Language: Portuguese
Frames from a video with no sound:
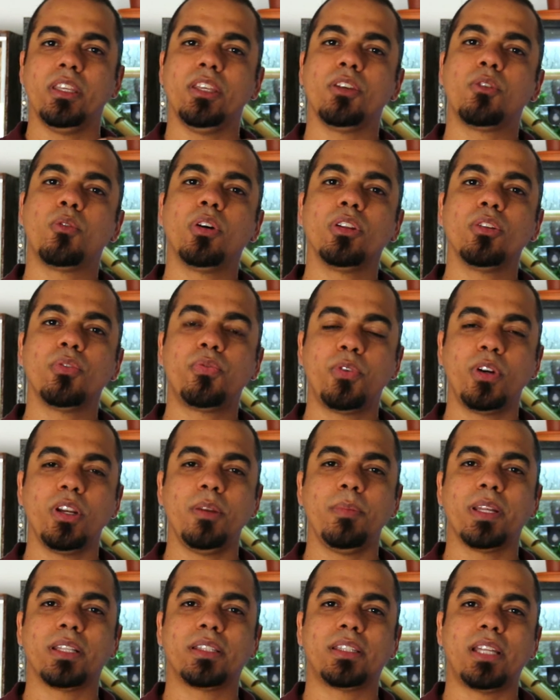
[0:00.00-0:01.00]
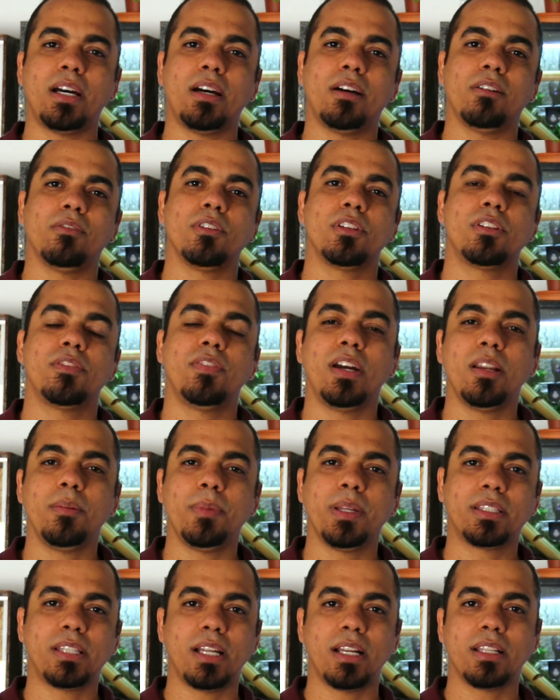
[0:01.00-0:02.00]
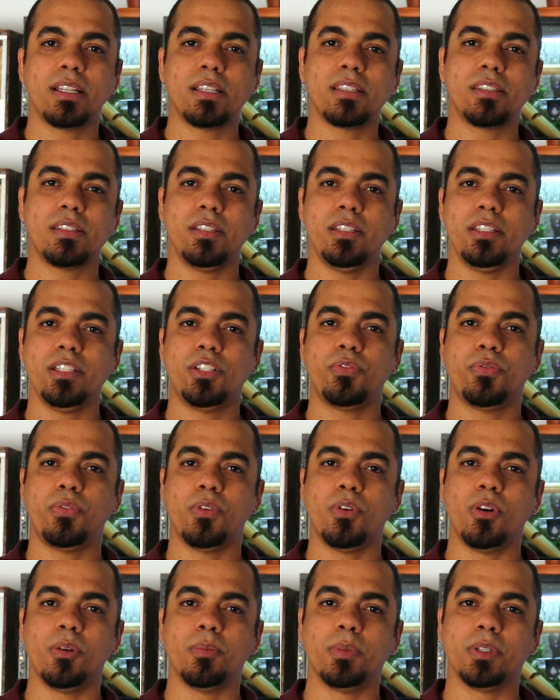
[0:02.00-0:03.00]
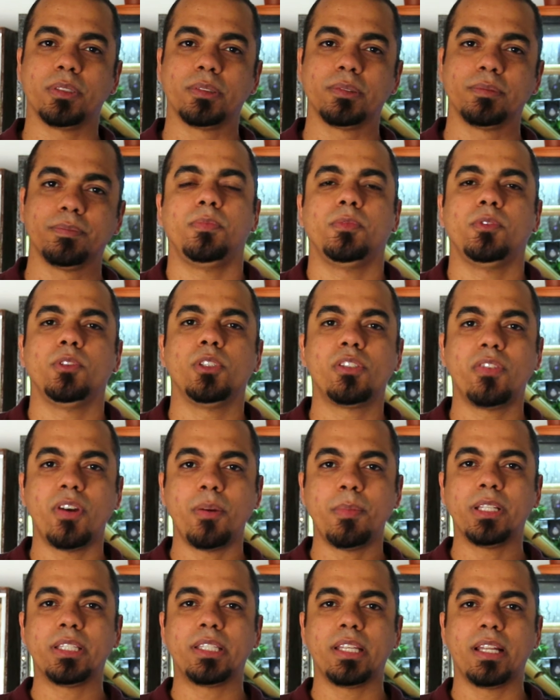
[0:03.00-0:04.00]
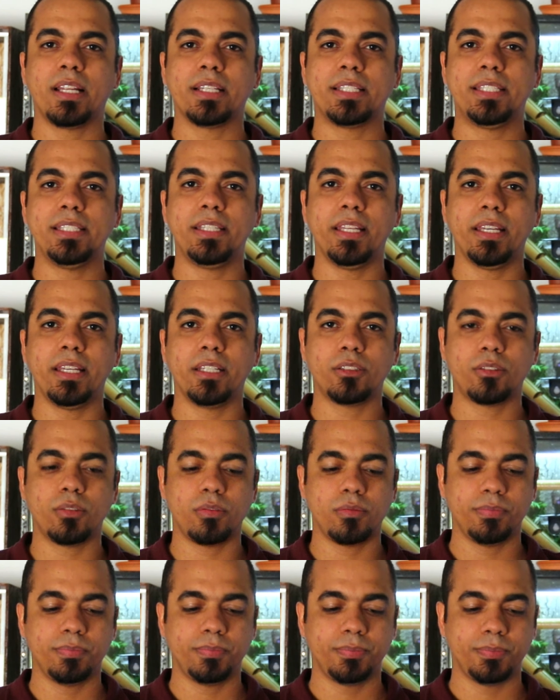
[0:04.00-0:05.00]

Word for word: e quando for alimentar, você vai alimentá-la da seguinte forma: você vai manter ela aqui dentro,